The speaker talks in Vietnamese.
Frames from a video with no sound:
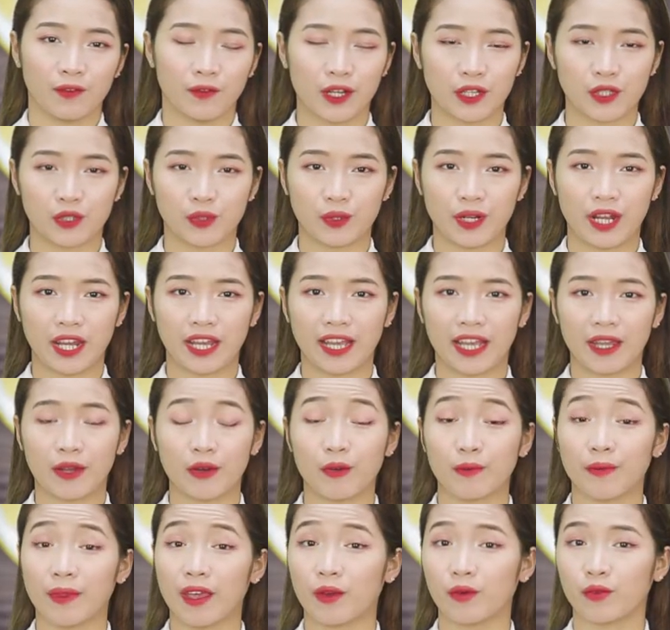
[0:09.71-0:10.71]
Và chủ đề ngày
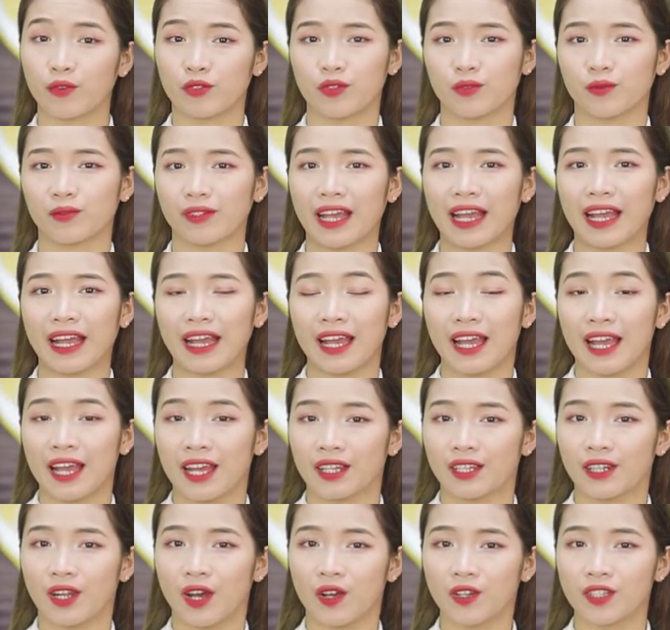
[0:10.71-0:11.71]
hôm nay của chúng ta
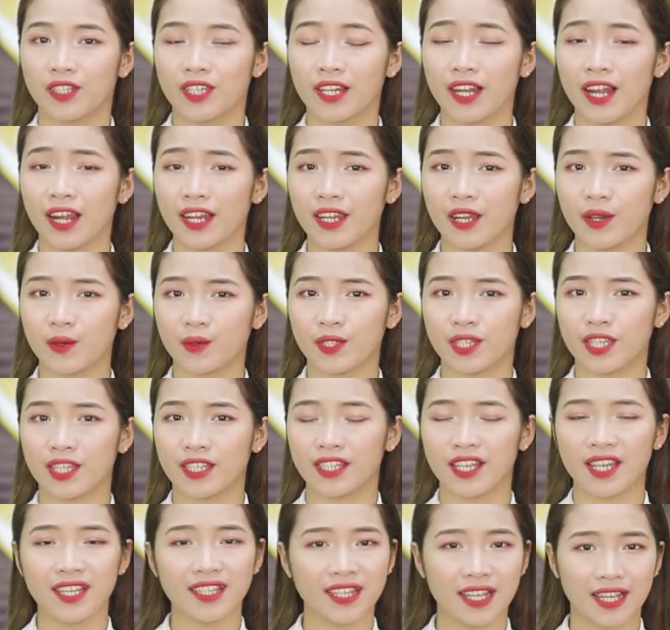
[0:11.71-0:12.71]
đó chính là điều
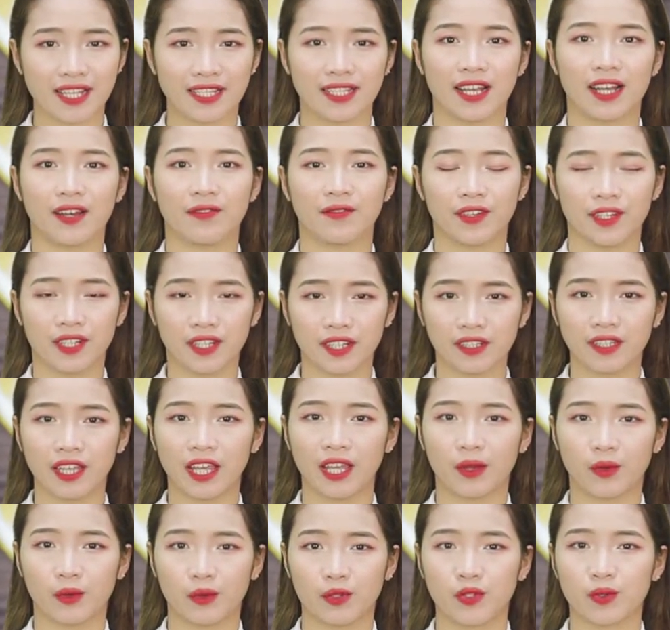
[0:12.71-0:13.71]
gì sẽ xảy ra với cơ
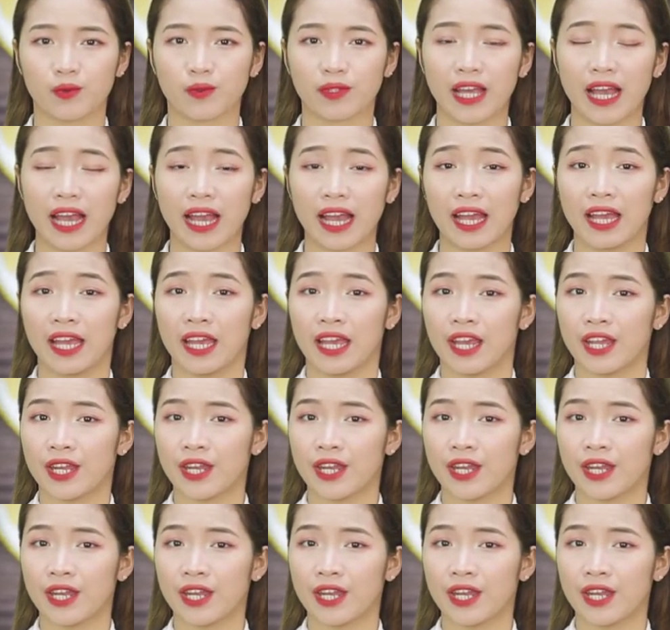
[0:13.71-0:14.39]
thể của chúng ta